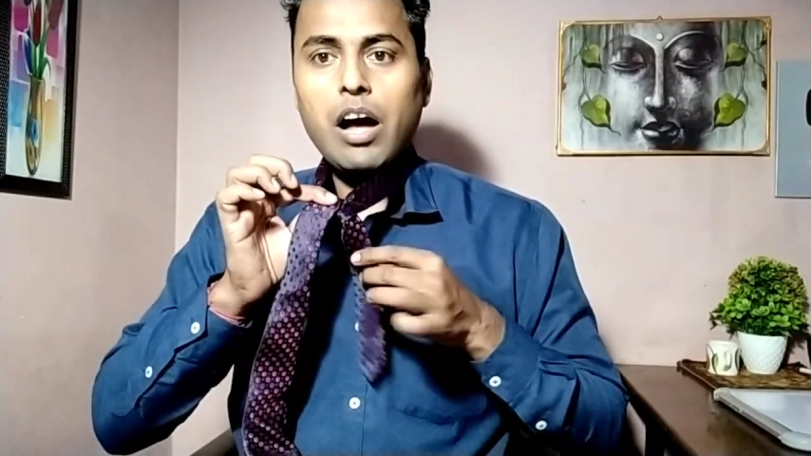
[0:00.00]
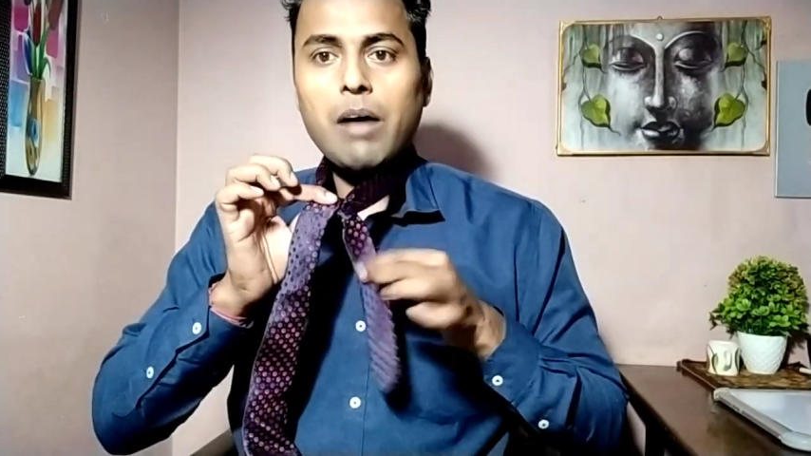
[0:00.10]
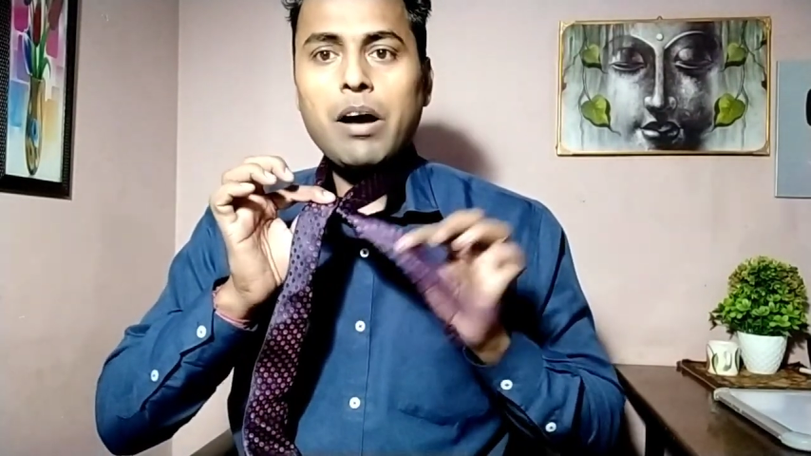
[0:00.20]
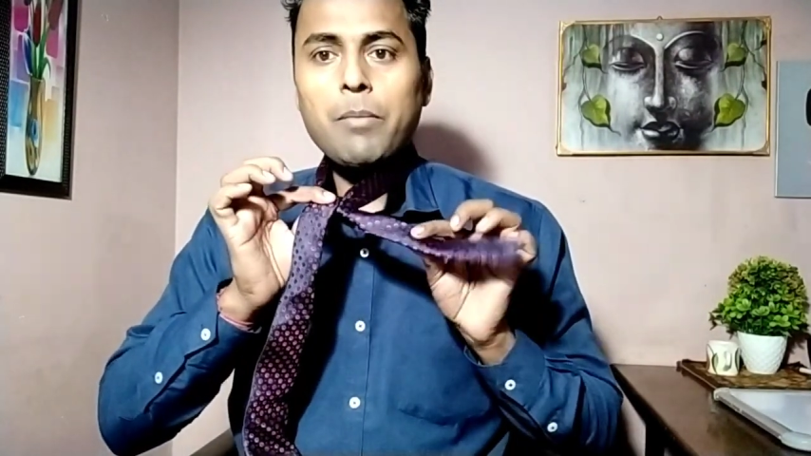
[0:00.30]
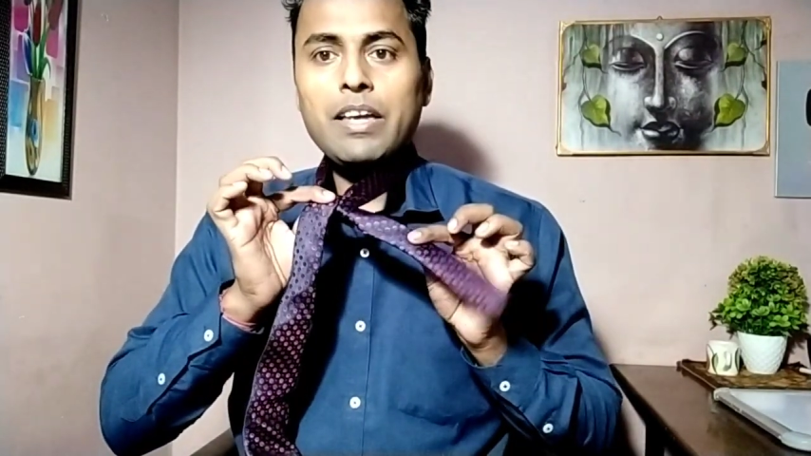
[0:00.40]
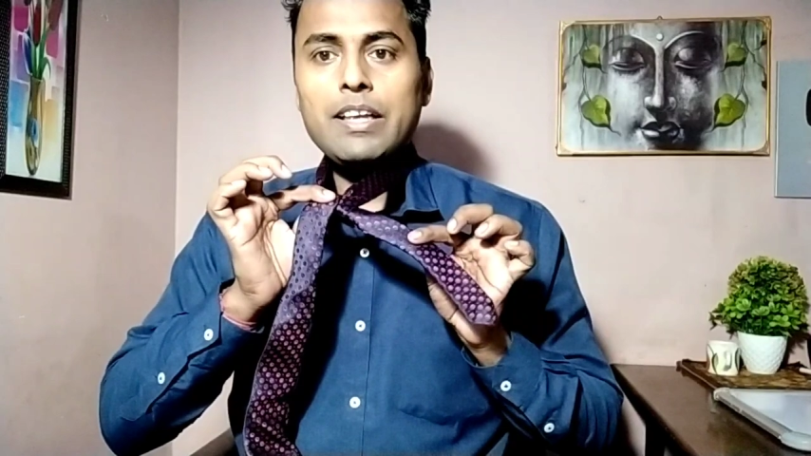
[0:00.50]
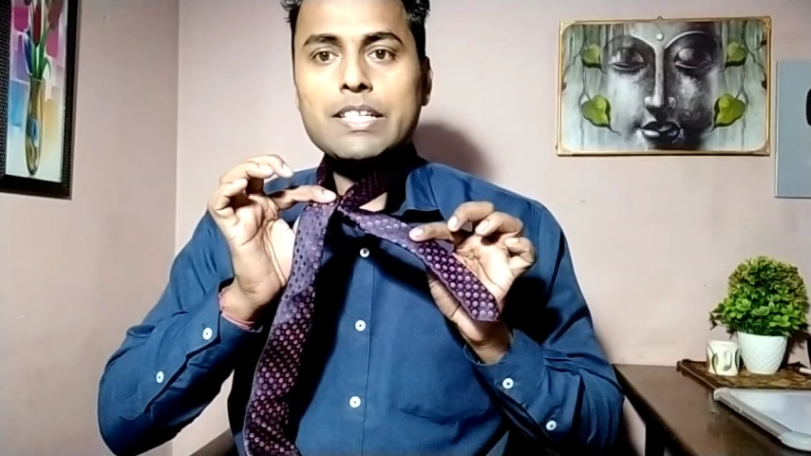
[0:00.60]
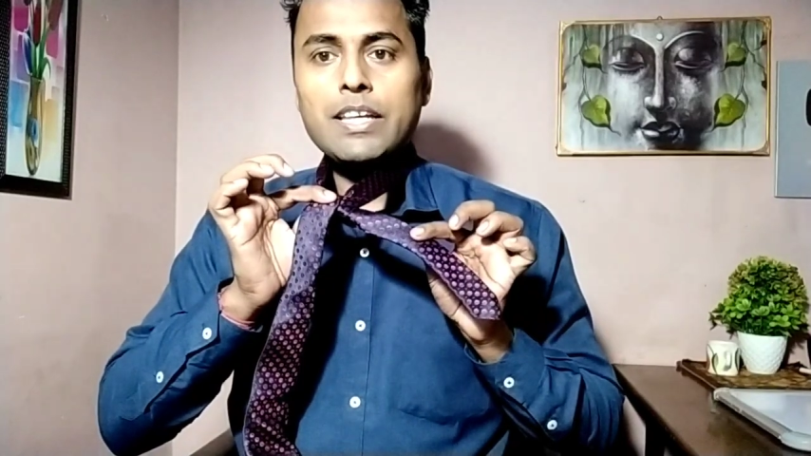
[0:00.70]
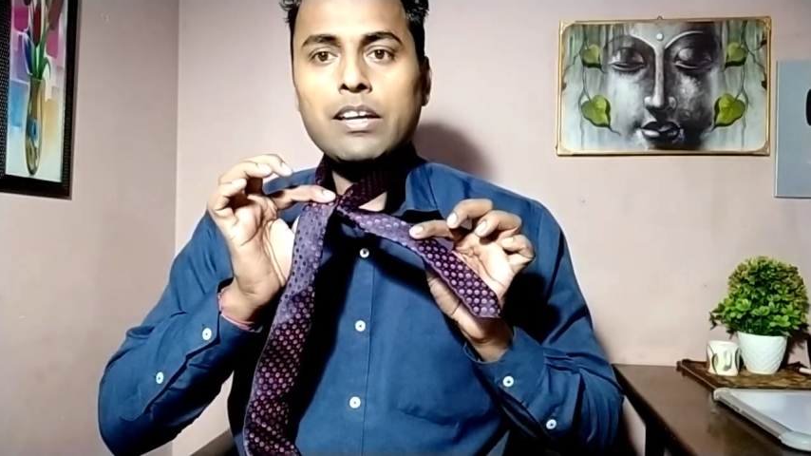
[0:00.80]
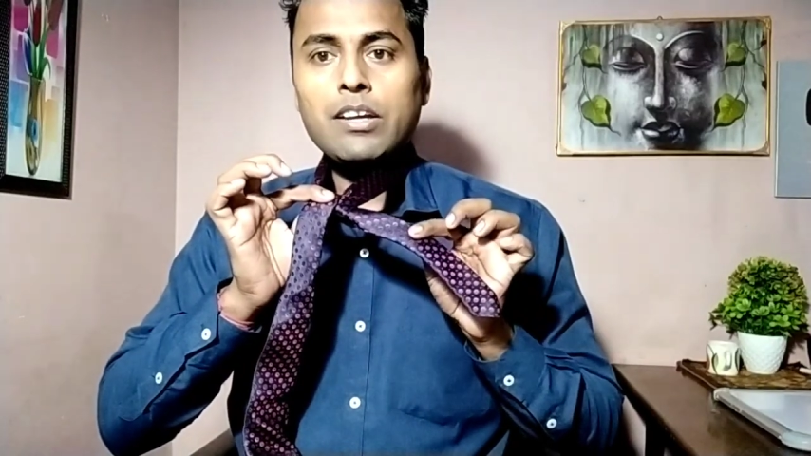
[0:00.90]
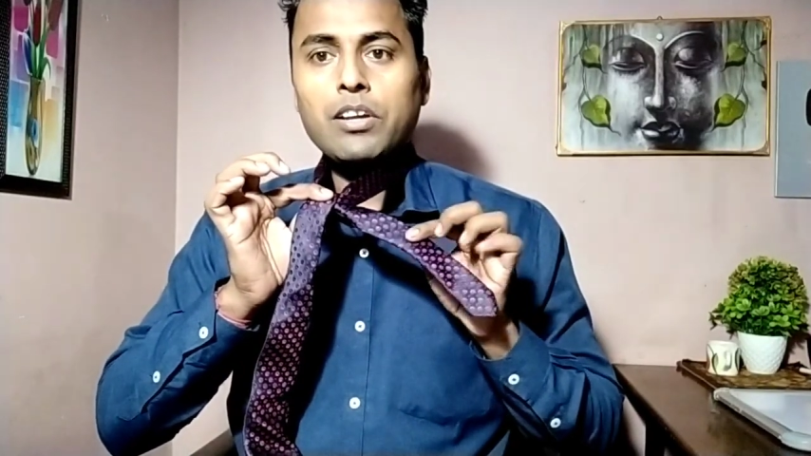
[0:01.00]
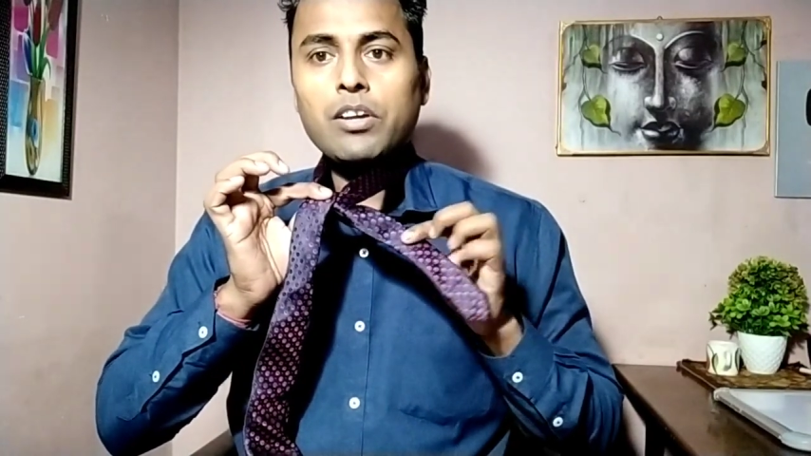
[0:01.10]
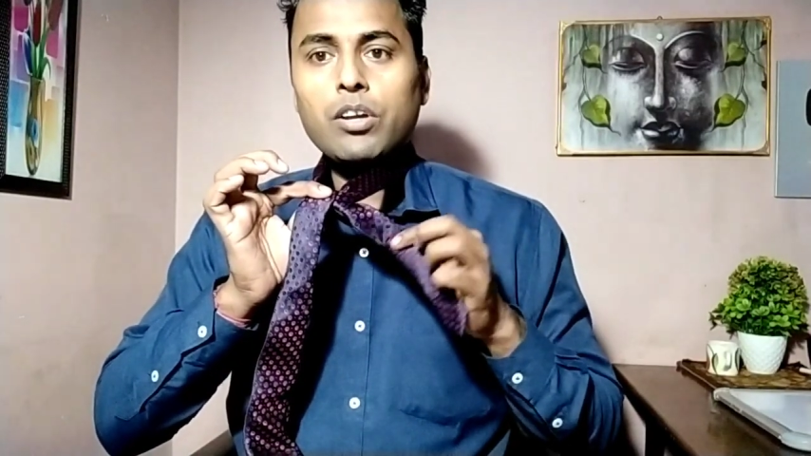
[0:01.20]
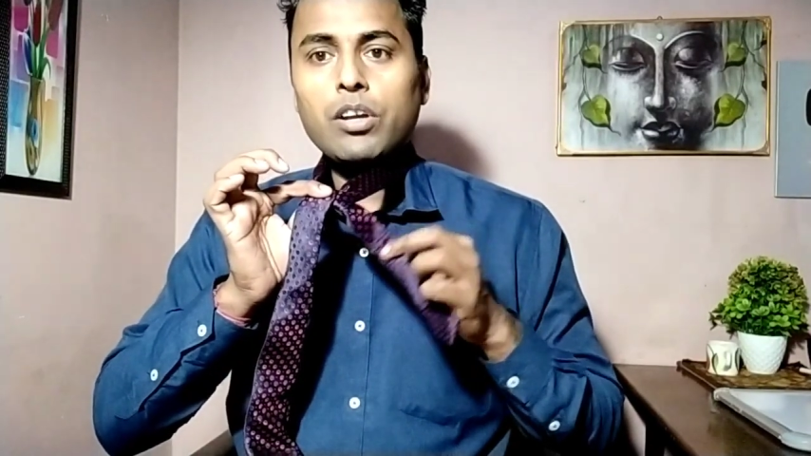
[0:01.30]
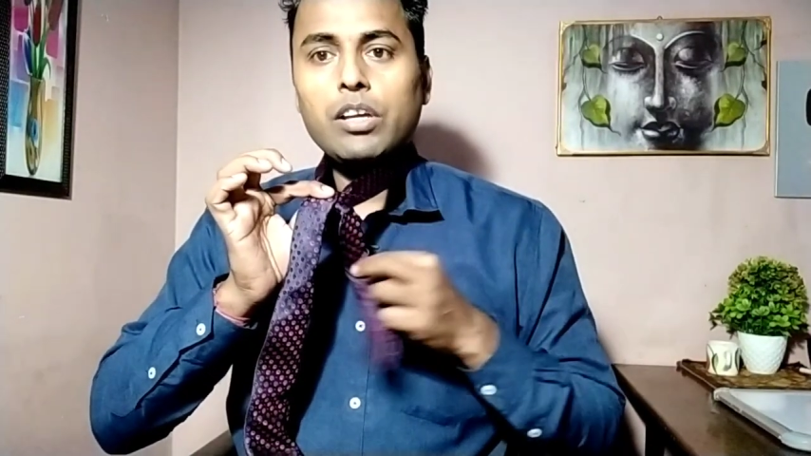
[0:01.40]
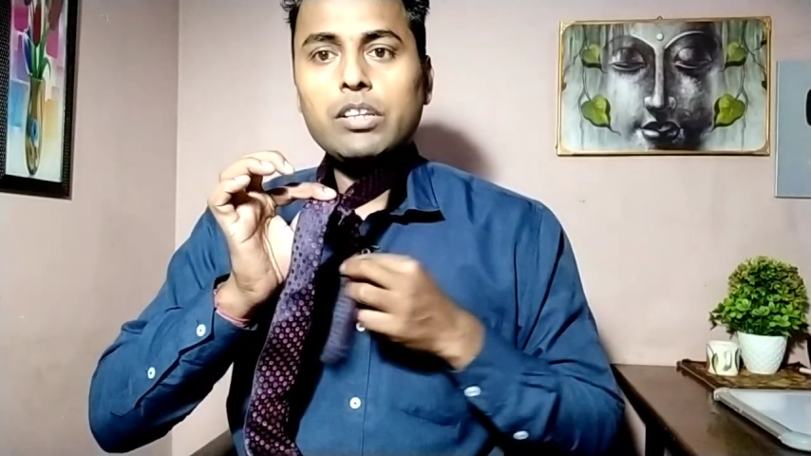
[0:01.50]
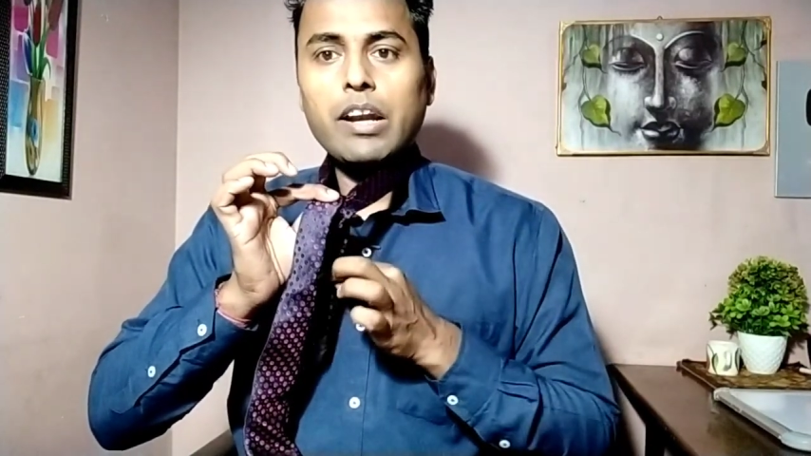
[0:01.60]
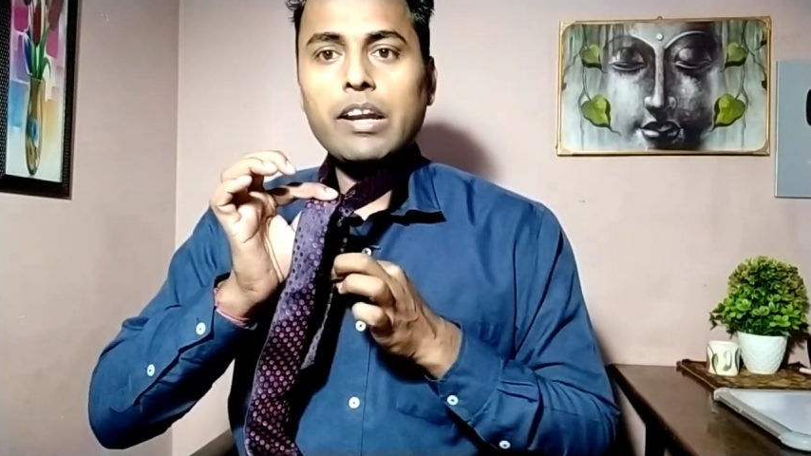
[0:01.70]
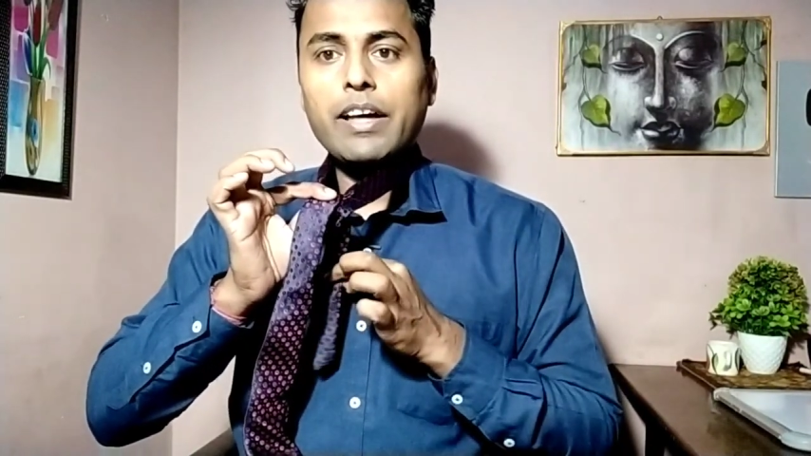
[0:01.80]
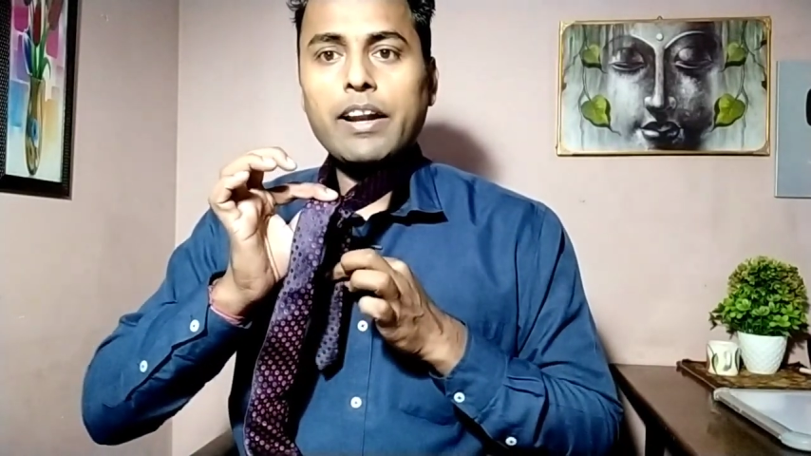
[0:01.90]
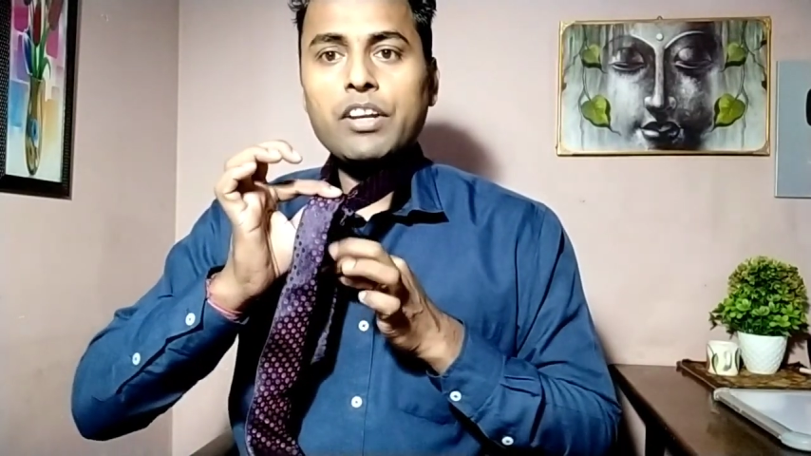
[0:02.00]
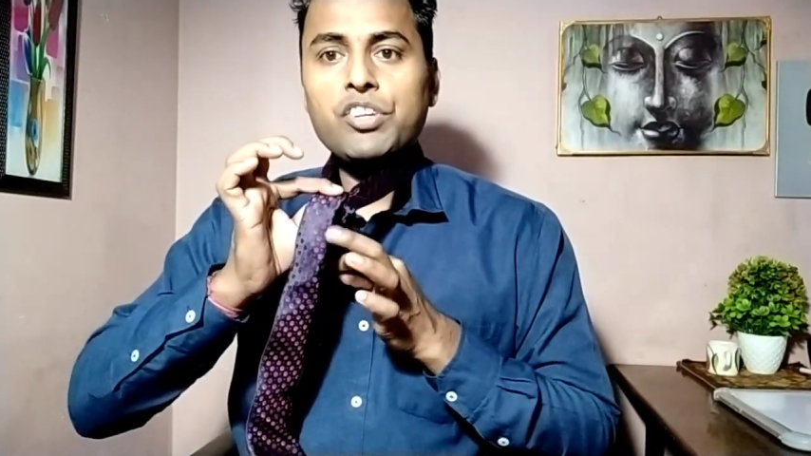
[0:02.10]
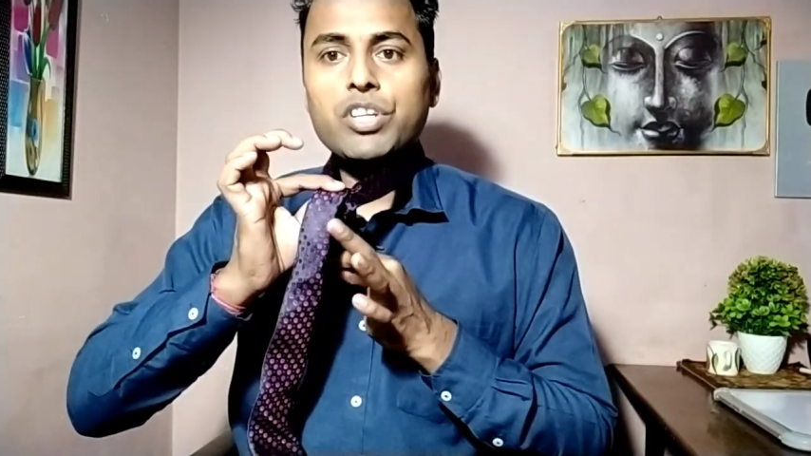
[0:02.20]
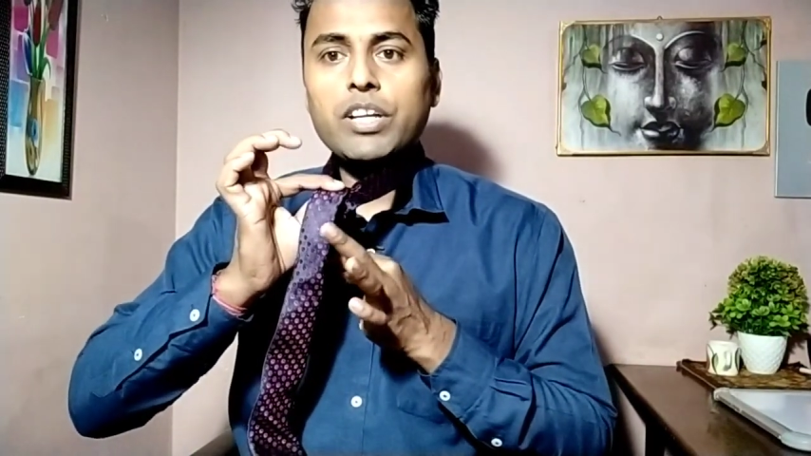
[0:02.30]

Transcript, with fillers: अब हमें इसे इधर ले आना है नीचे